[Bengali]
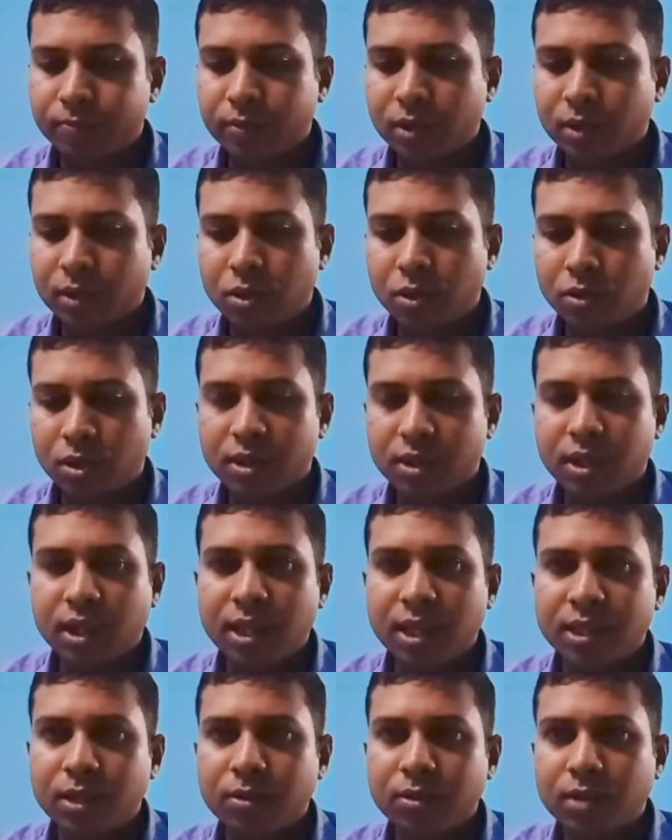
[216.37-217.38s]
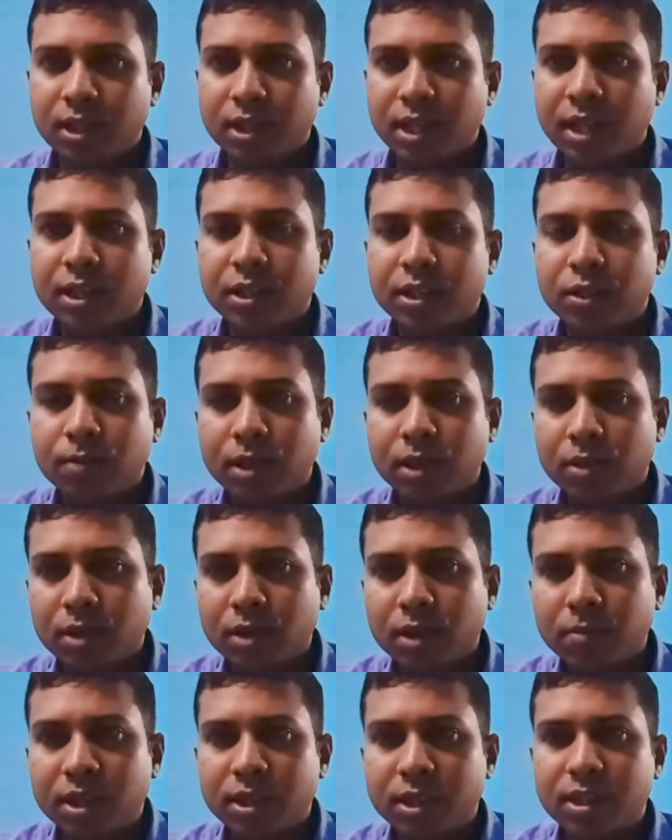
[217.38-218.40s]
ড্রসারা যেহেতু একটা অ্যান্টিটিউবারকুলার
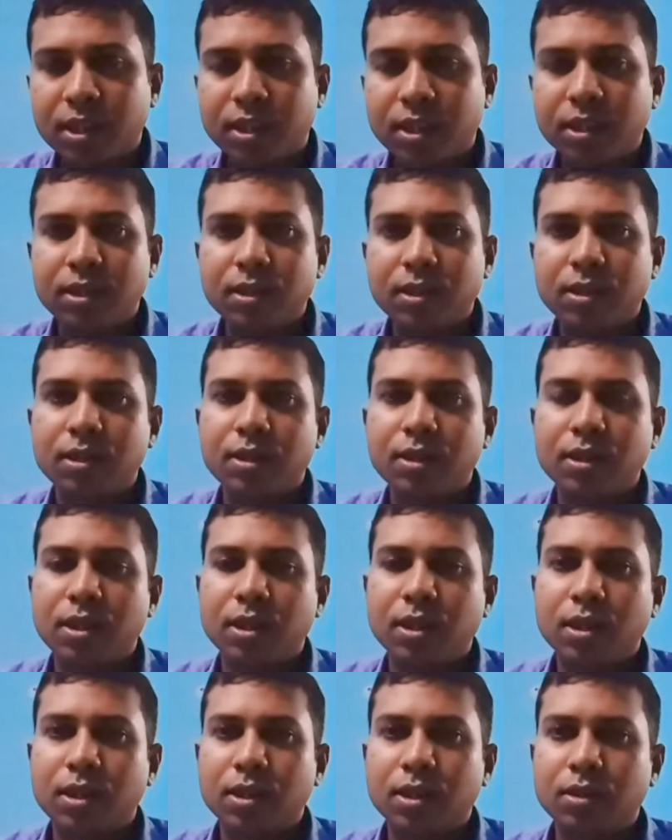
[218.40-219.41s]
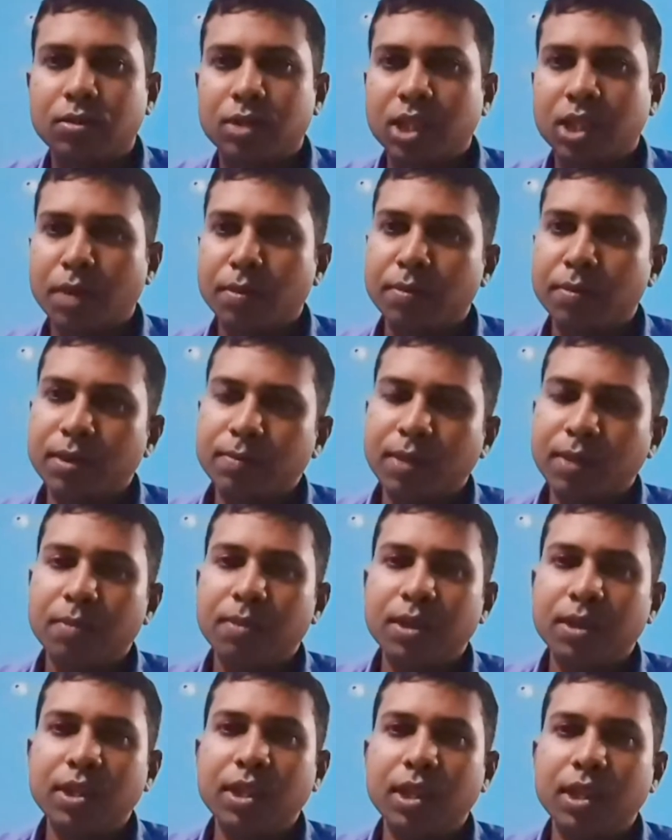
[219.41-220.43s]
মেডিসিন তো স্বাভাবিকভাবে
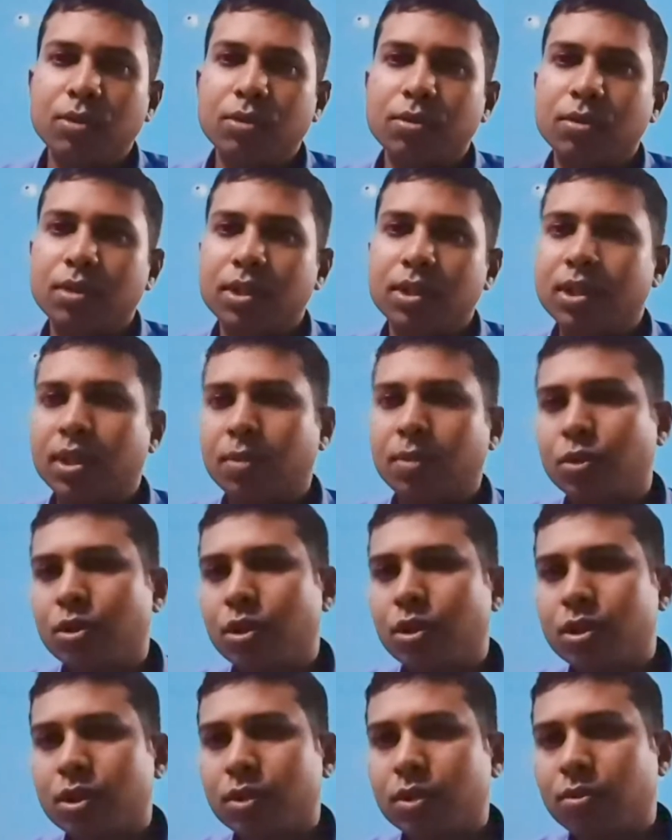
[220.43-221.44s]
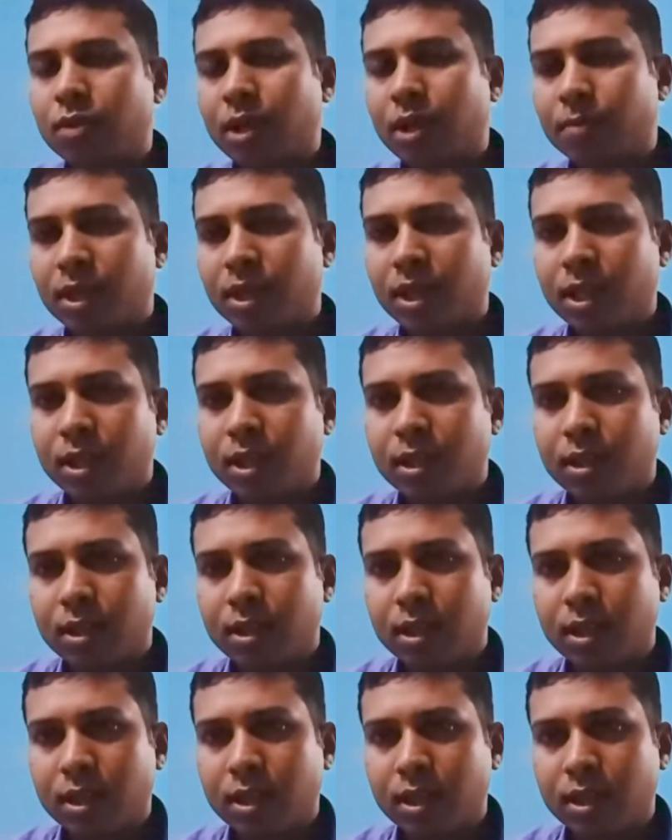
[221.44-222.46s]
এই ওষুধটির যে বৈশিষ্ট্যগুলো আমরা
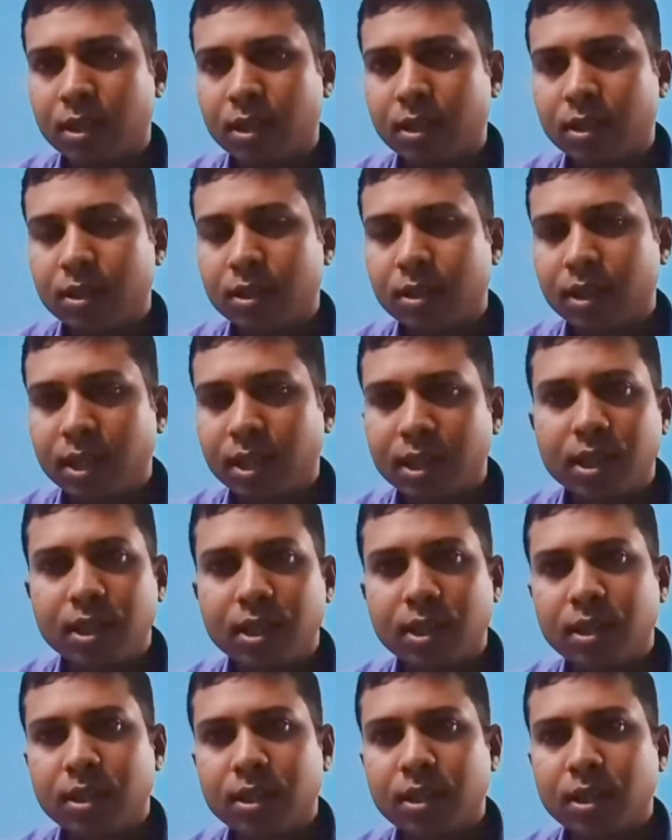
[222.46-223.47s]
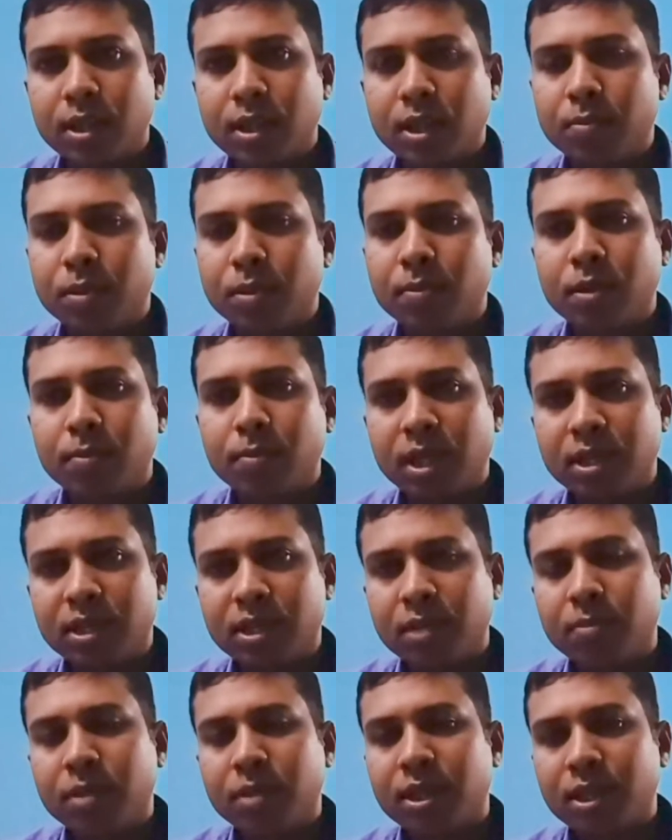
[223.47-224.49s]
দেখি বিভিন্ন ম্যাটেরিয়া
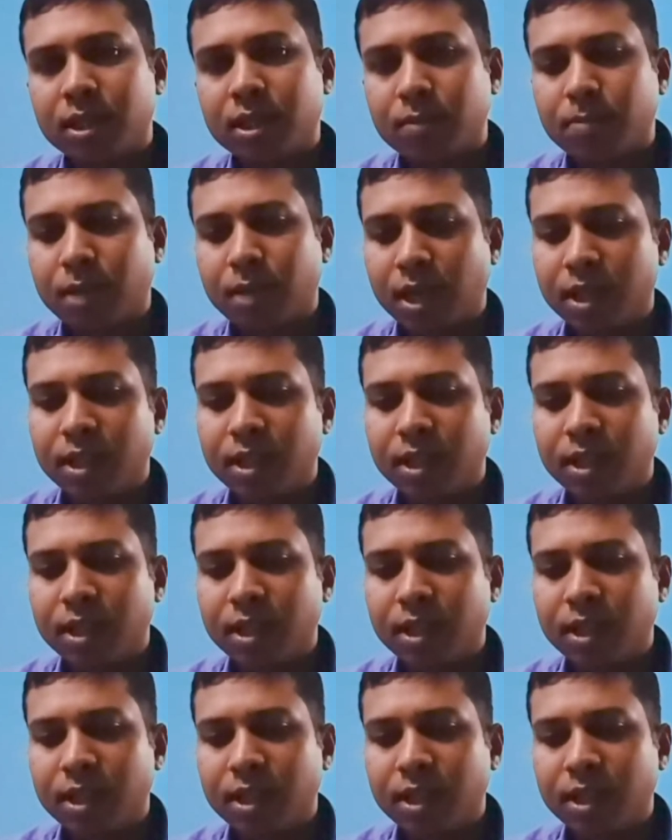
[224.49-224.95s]
মেডিকাতে পাই